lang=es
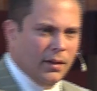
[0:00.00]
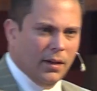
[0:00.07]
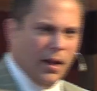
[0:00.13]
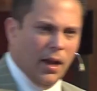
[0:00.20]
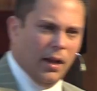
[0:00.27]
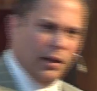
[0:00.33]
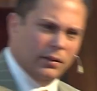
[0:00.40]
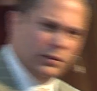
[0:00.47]

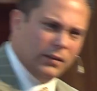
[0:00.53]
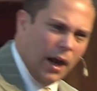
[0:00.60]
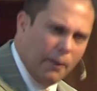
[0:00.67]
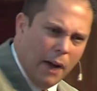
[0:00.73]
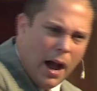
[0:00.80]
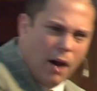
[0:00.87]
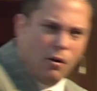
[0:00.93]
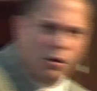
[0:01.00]
el
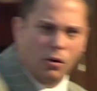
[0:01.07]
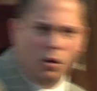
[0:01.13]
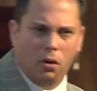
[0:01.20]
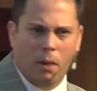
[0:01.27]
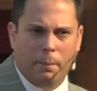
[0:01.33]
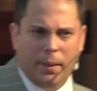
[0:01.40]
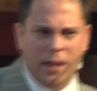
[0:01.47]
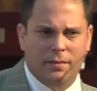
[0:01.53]
trabajo no
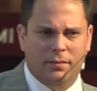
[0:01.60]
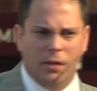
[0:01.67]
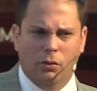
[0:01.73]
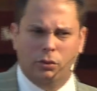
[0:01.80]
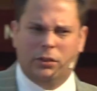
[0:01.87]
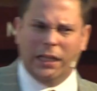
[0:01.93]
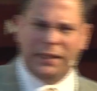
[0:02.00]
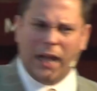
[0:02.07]
lo aprecia.
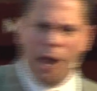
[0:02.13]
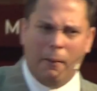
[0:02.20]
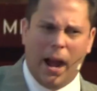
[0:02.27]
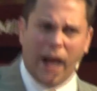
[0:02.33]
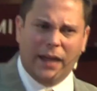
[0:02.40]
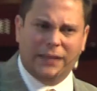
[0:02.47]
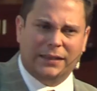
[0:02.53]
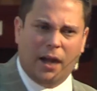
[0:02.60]
usted
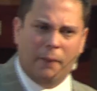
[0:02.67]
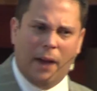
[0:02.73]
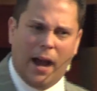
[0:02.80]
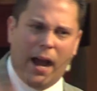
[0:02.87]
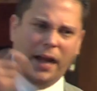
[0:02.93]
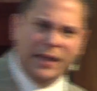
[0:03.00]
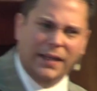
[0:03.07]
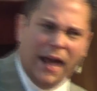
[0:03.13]
trabaja y
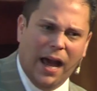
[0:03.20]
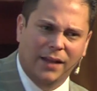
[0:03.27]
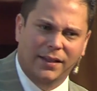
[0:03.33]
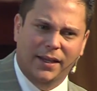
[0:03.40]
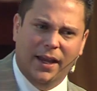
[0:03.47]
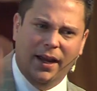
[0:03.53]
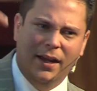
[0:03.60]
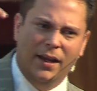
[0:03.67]
trabaja y
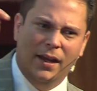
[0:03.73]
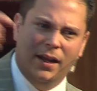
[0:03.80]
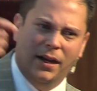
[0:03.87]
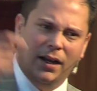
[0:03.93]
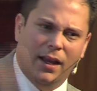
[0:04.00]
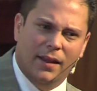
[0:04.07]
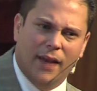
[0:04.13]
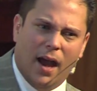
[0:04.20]
nadie
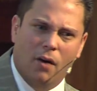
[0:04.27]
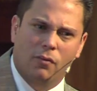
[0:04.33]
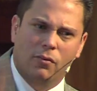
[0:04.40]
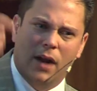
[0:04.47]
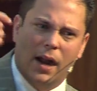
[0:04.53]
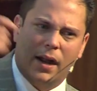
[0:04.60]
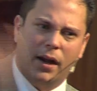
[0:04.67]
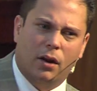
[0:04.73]
le da
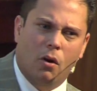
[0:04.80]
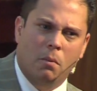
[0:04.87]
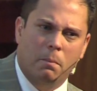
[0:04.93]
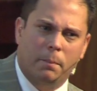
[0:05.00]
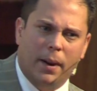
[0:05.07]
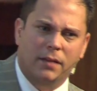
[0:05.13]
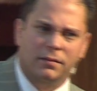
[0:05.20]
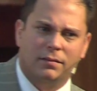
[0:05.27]
una
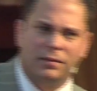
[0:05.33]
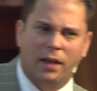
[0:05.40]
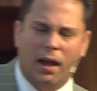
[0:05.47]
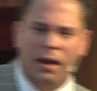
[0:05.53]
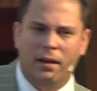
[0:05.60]
recompensa.